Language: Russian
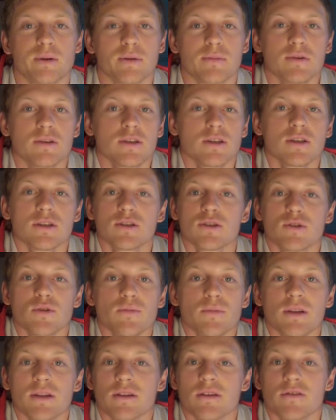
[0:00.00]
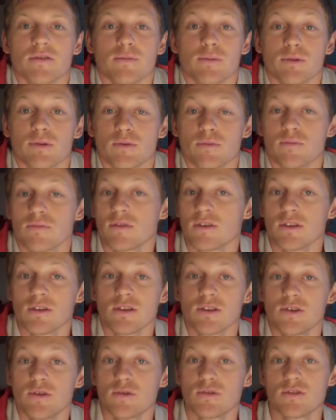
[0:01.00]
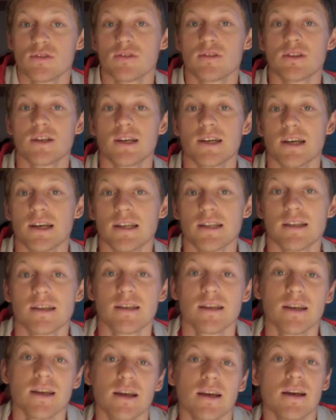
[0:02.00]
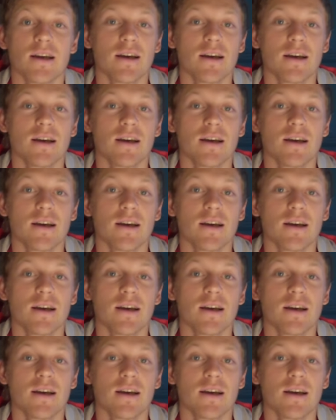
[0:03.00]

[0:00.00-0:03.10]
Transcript: пробежишь 100 метров, а потом у тебя начнется дыхание,